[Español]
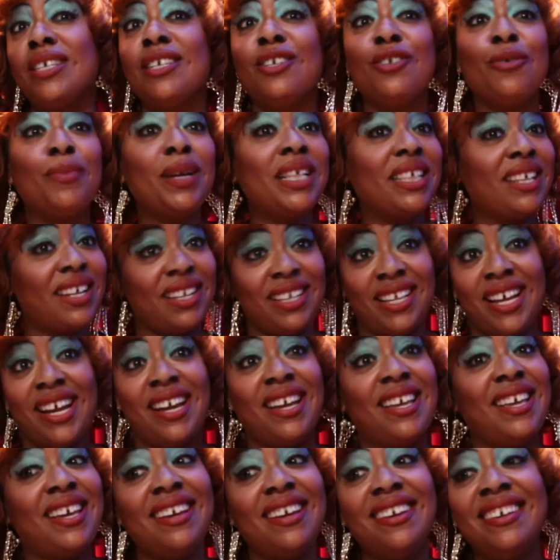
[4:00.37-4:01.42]
siendo
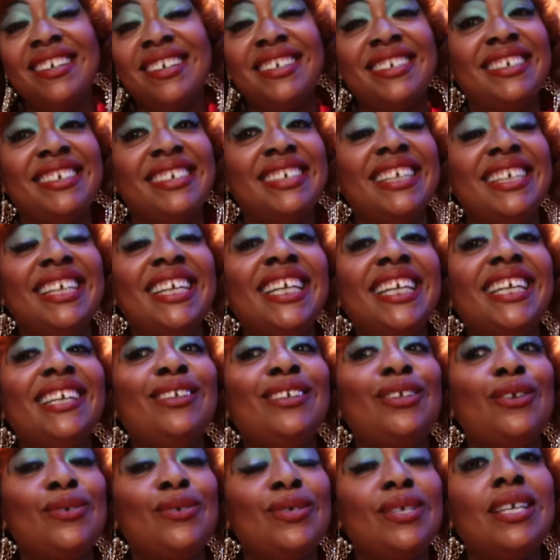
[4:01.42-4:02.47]
maltratada.
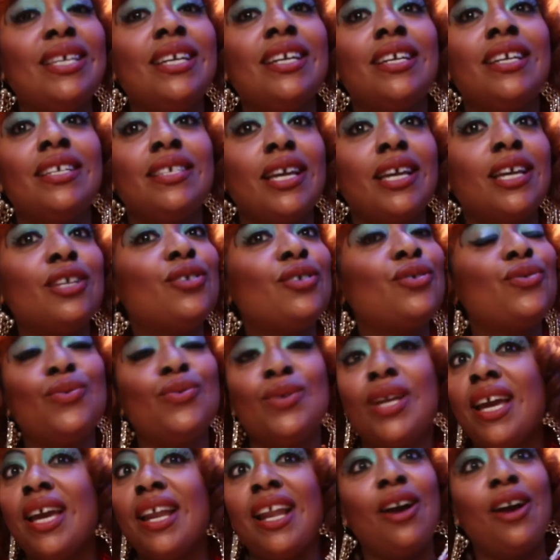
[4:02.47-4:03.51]
Entonces, esa es
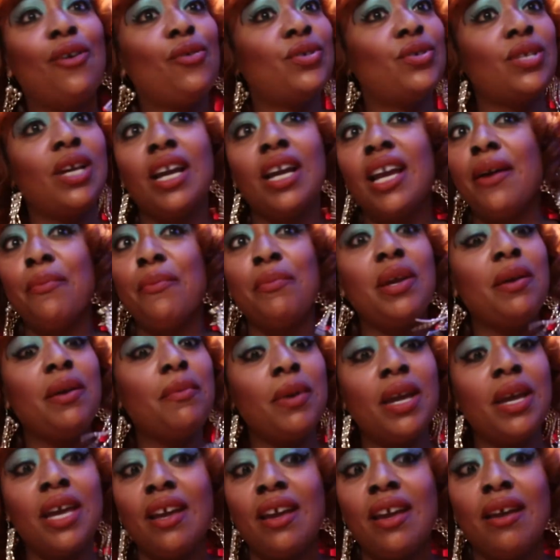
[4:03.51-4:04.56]
una de las cosas que a mí
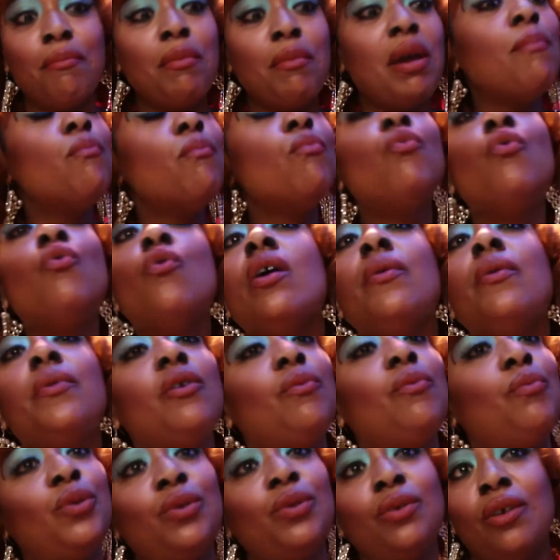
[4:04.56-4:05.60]
me, me
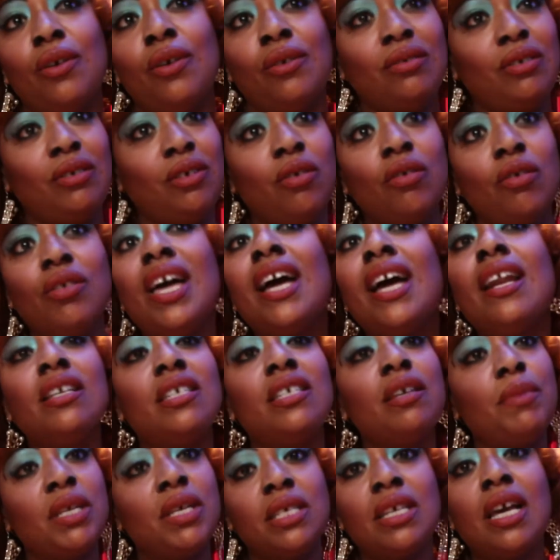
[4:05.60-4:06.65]
mueve un montón, ¿no? dar
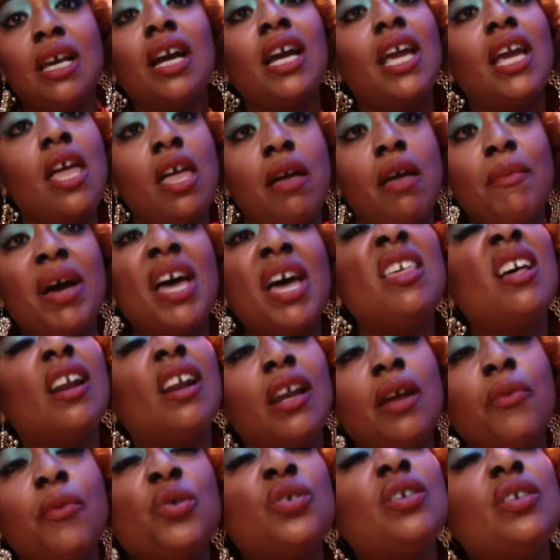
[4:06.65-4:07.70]
ese mensaje y además
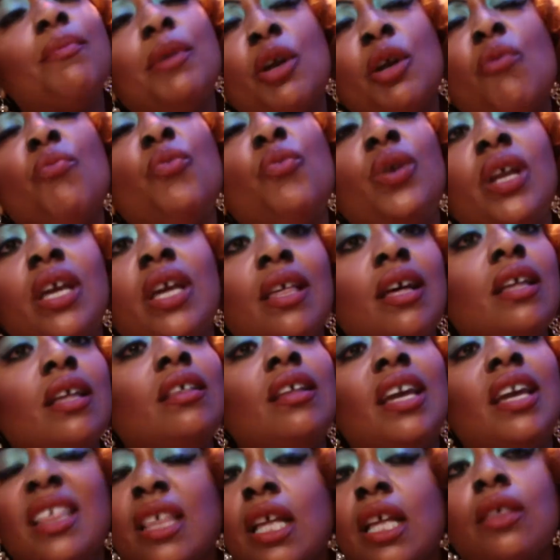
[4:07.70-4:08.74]
darle voz a mi comunidad
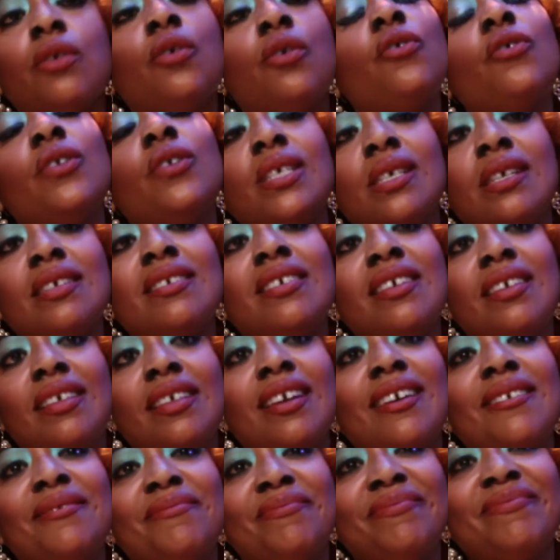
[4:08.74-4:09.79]
que tanto lo necesita.